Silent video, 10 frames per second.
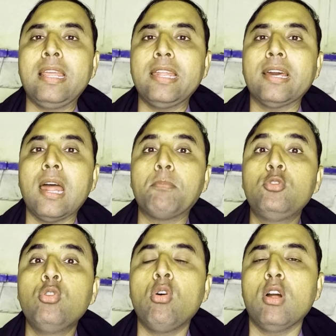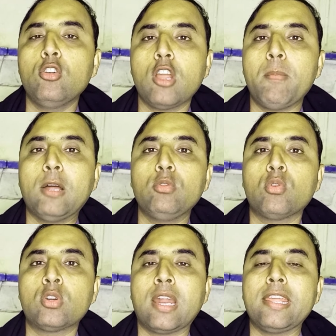लेकिन अगर आप दो घंटों के बाद
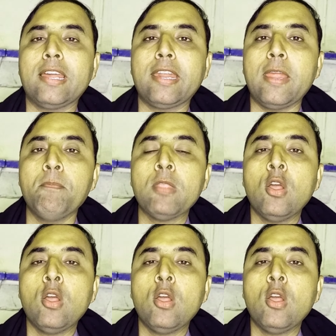उनको ट्राई करेंगे